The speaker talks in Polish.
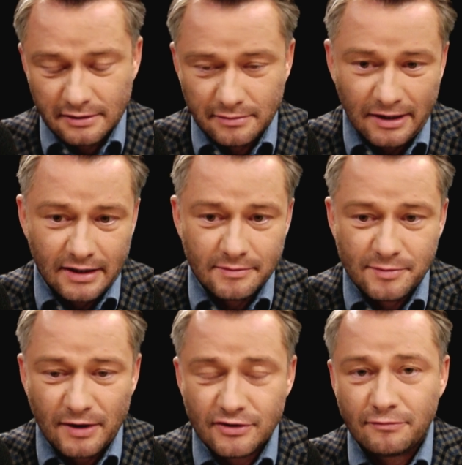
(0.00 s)
e, chyba jednym
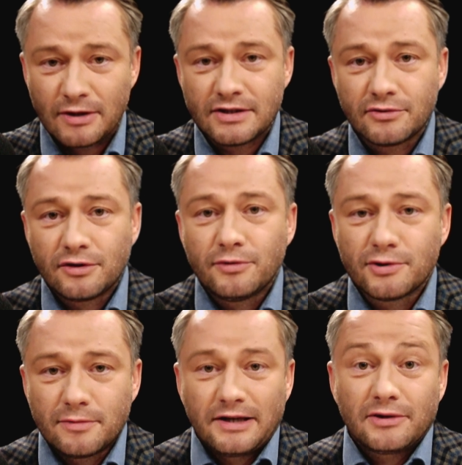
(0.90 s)
z pierwszych w Polsce, który
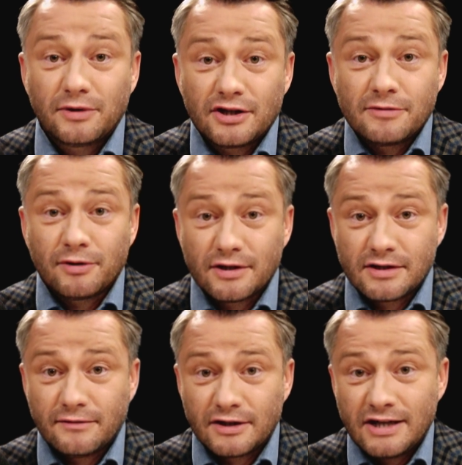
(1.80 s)
mógł sobie na Twitterze
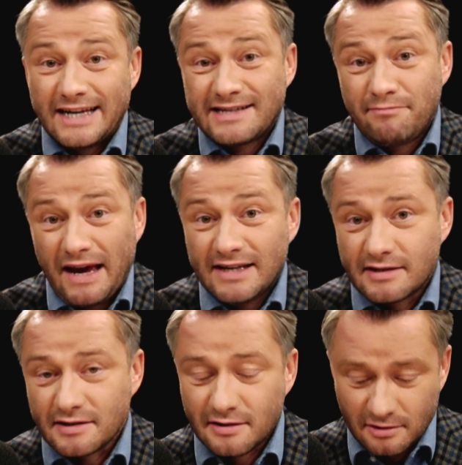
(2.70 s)
potestować
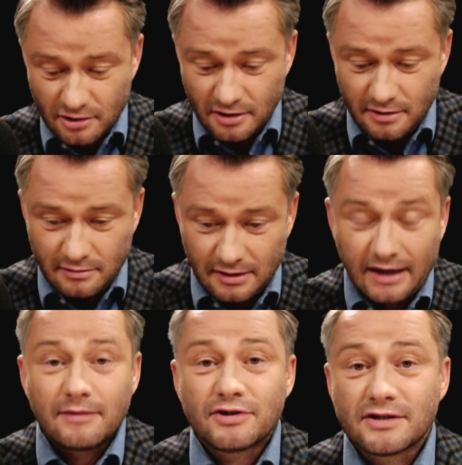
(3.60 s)
spaces, czyli
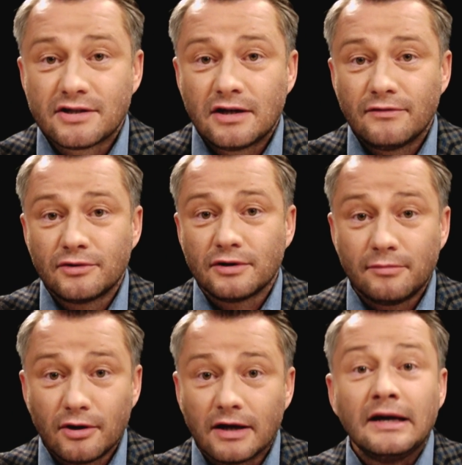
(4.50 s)
takie przestrzenie, w których
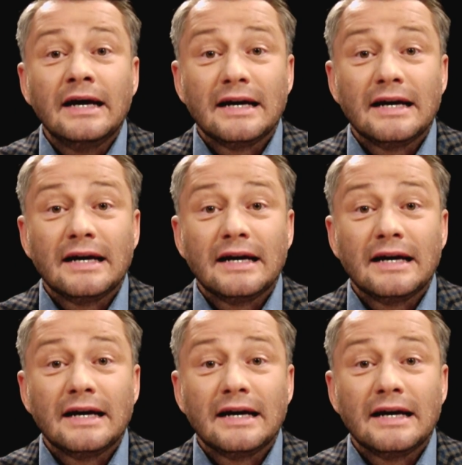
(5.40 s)
mogę